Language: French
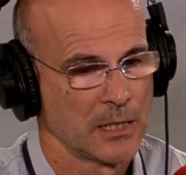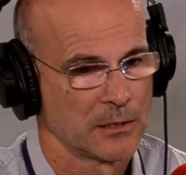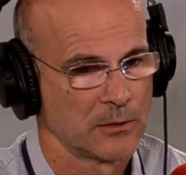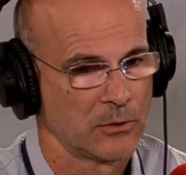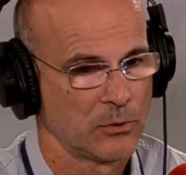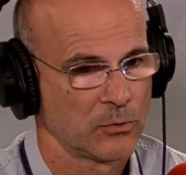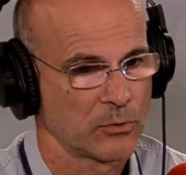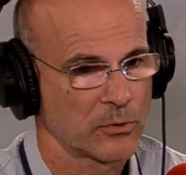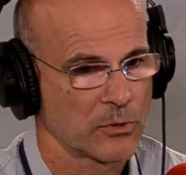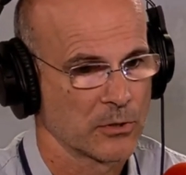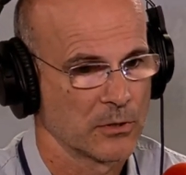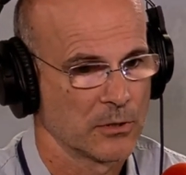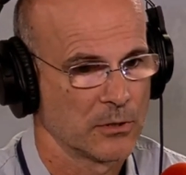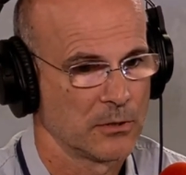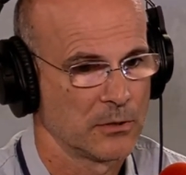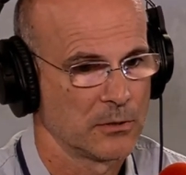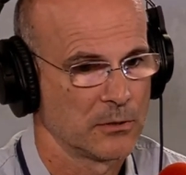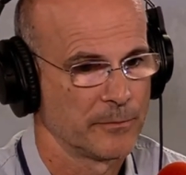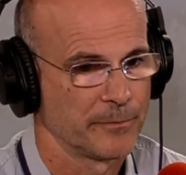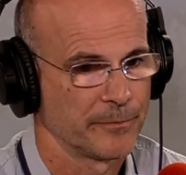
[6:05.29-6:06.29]
Donc
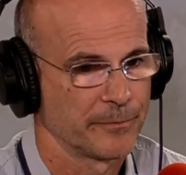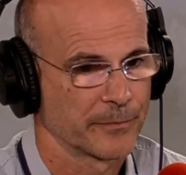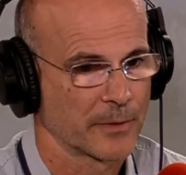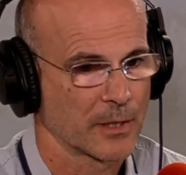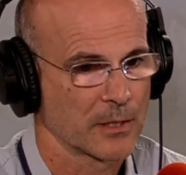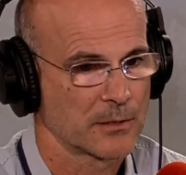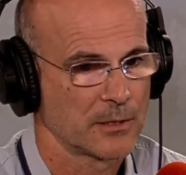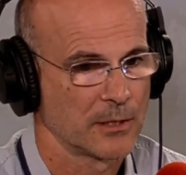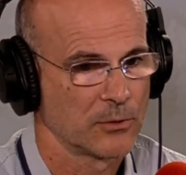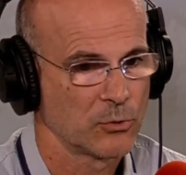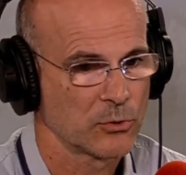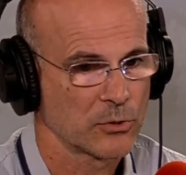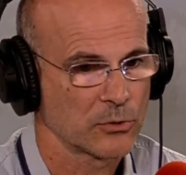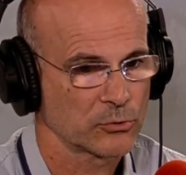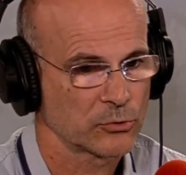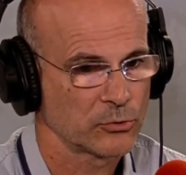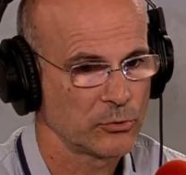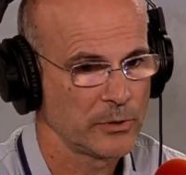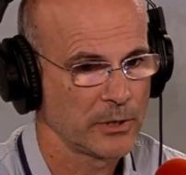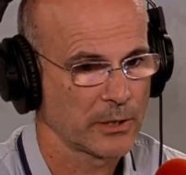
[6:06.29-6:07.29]
ces deux
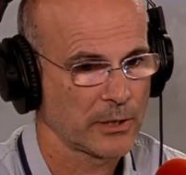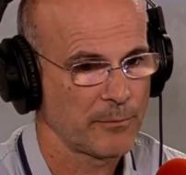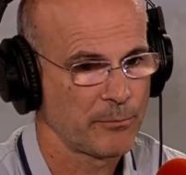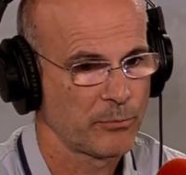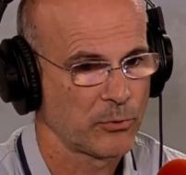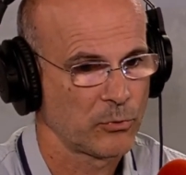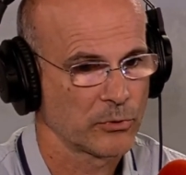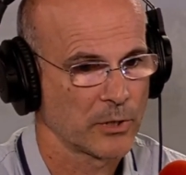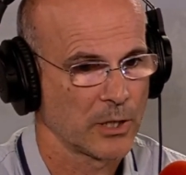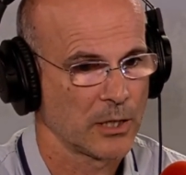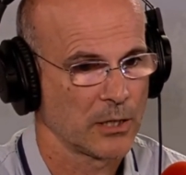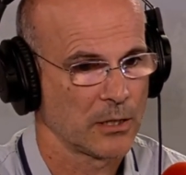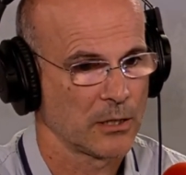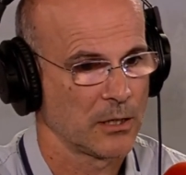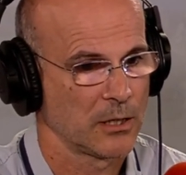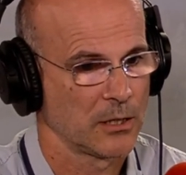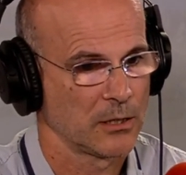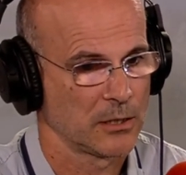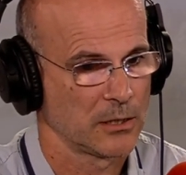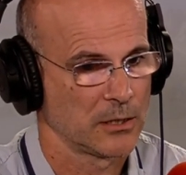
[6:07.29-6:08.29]
enjeux, ils répondent à
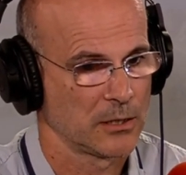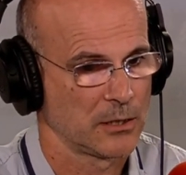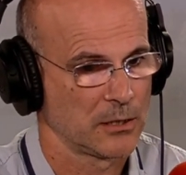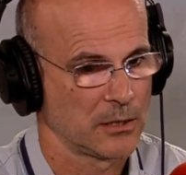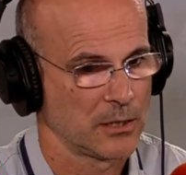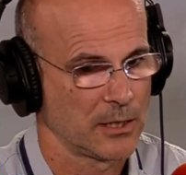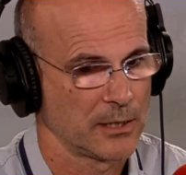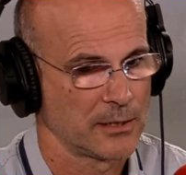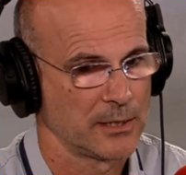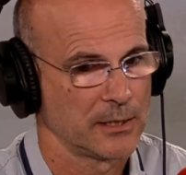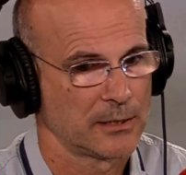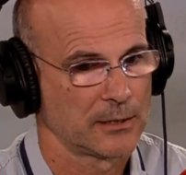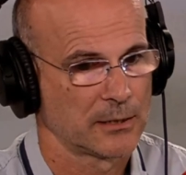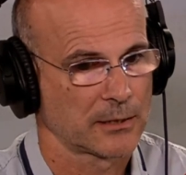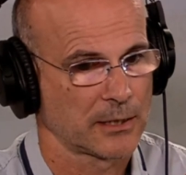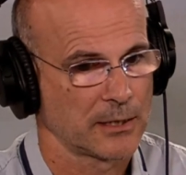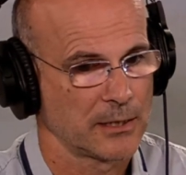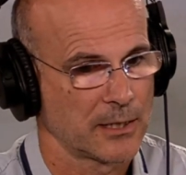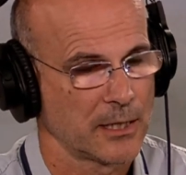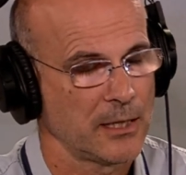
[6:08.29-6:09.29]
à des
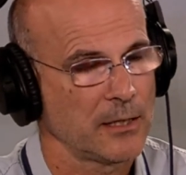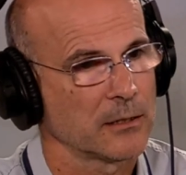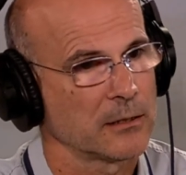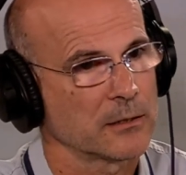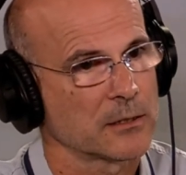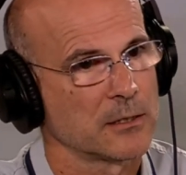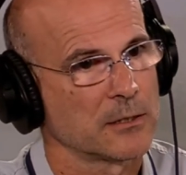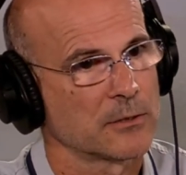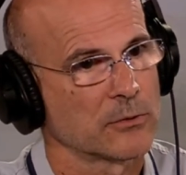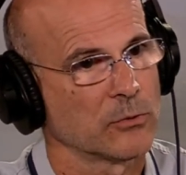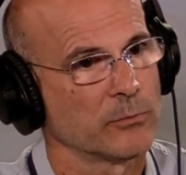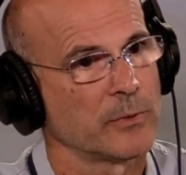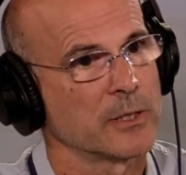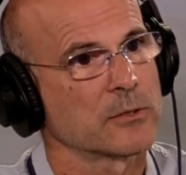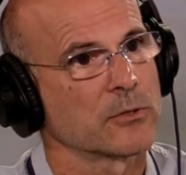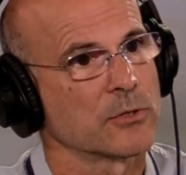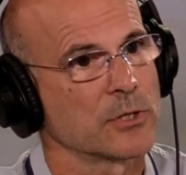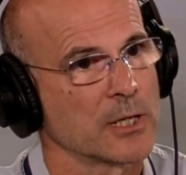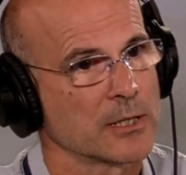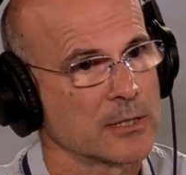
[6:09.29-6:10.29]
critères hein, qui sont Parce
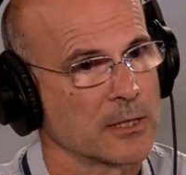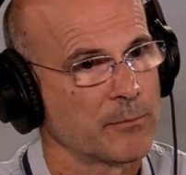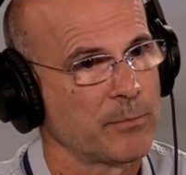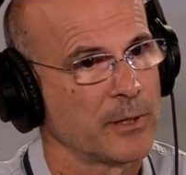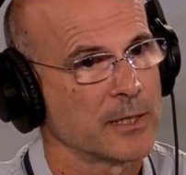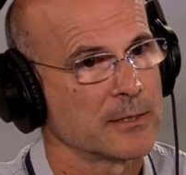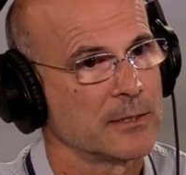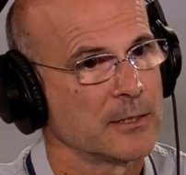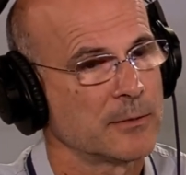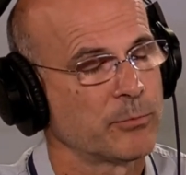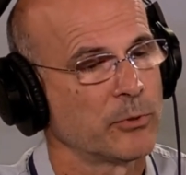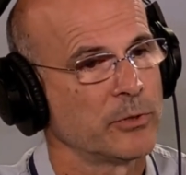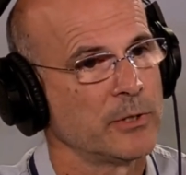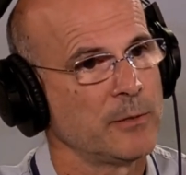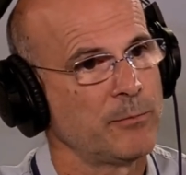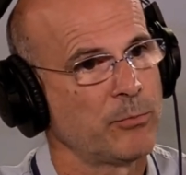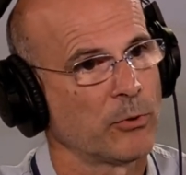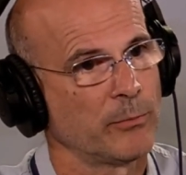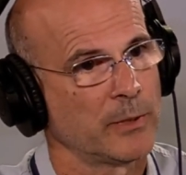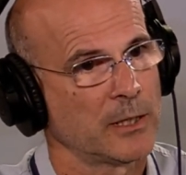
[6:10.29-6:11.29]
bah, que j'ai assez de place
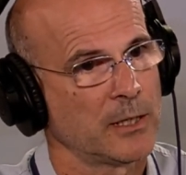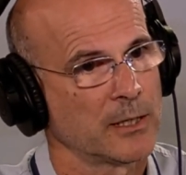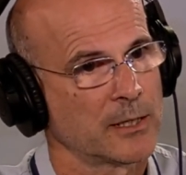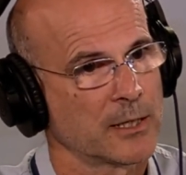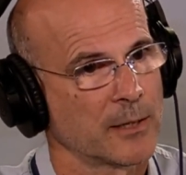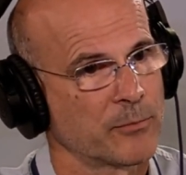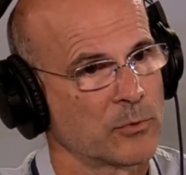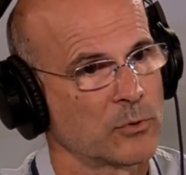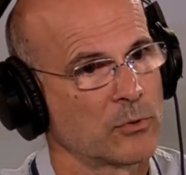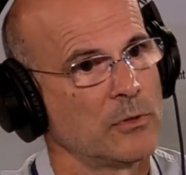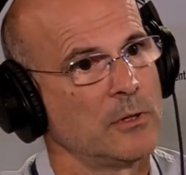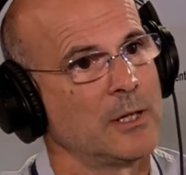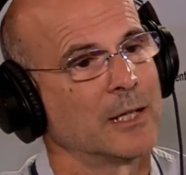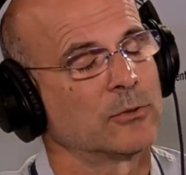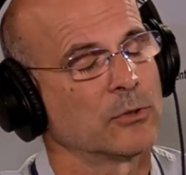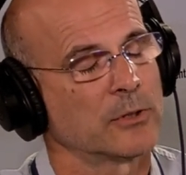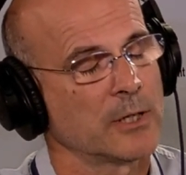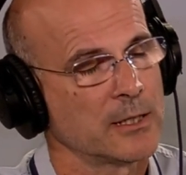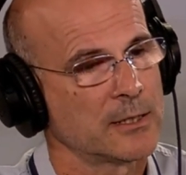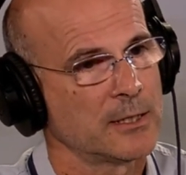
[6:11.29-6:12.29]
disponible pour mettre la
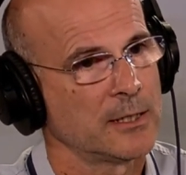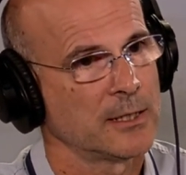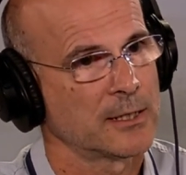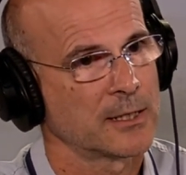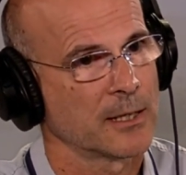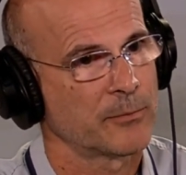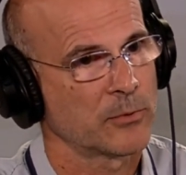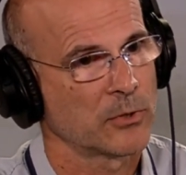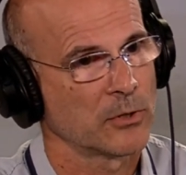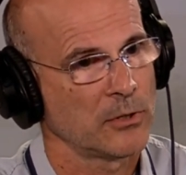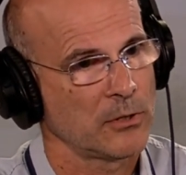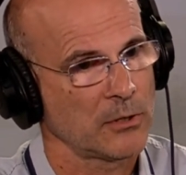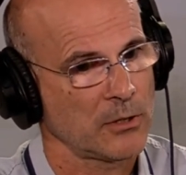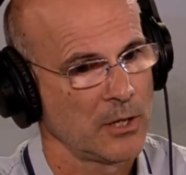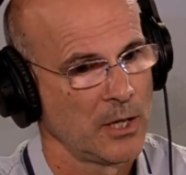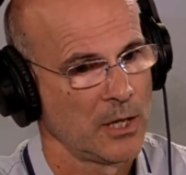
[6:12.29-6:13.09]
totalité des capteurs